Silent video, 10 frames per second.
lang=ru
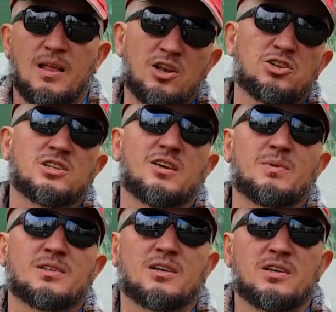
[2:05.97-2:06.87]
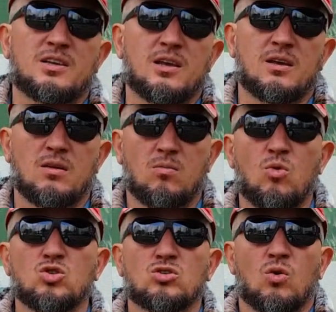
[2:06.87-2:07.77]
Наличие совместных детей
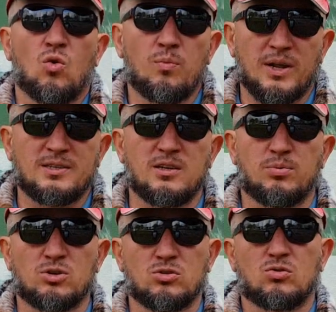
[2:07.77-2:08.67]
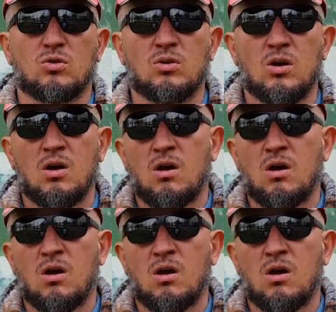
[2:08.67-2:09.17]
может упростить процедуру,